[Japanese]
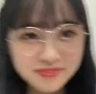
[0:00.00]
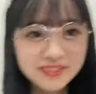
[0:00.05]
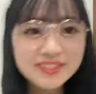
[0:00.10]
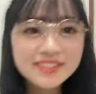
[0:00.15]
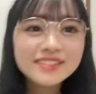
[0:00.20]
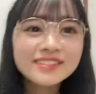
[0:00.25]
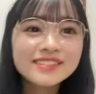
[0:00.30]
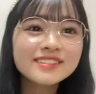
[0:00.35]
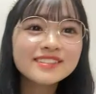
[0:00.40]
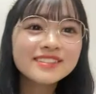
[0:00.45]

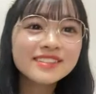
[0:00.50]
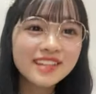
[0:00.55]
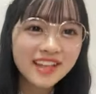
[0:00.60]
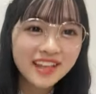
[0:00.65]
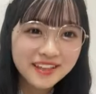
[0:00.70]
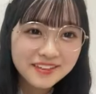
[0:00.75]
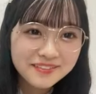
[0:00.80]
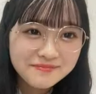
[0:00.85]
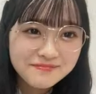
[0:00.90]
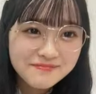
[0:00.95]
ということ
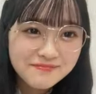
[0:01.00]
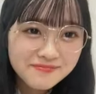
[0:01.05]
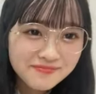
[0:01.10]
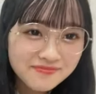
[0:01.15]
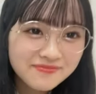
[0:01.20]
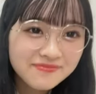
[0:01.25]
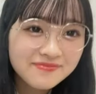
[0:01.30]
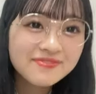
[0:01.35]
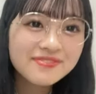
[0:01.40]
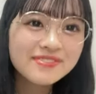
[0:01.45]
で、
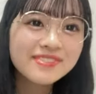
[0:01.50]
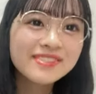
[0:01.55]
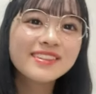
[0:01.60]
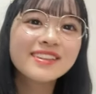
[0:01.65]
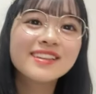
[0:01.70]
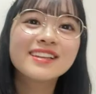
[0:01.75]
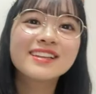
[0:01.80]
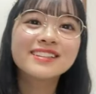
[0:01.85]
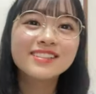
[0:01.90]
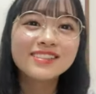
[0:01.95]

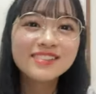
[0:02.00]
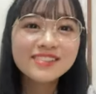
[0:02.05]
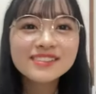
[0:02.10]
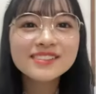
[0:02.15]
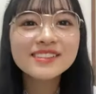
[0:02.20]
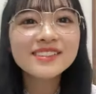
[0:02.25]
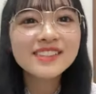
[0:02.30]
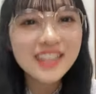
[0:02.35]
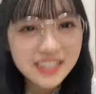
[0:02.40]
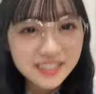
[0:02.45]
という
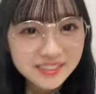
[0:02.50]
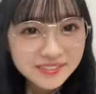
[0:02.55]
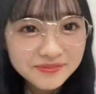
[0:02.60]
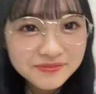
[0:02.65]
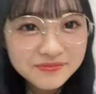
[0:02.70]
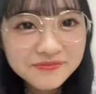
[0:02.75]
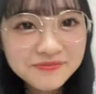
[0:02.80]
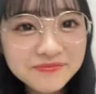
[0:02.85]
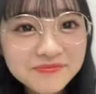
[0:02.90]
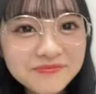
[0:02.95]
ことで、
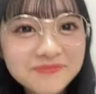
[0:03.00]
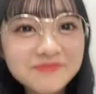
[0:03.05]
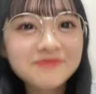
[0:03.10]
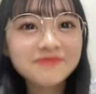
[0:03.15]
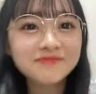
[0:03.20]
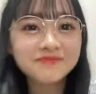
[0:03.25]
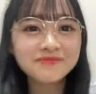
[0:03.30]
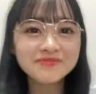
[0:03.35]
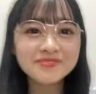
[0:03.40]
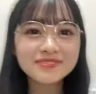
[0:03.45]

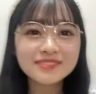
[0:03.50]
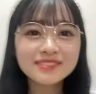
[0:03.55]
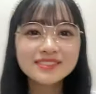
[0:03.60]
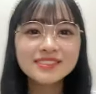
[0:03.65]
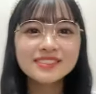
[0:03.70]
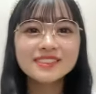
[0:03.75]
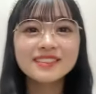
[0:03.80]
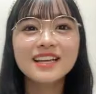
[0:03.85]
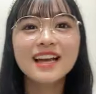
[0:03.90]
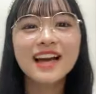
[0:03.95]

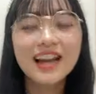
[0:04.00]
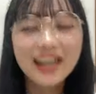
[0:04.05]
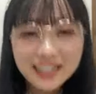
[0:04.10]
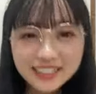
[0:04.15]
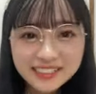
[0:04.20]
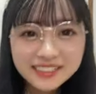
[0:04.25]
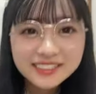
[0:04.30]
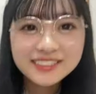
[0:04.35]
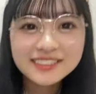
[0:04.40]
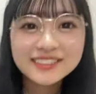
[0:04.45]

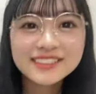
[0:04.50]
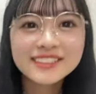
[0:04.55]
はい。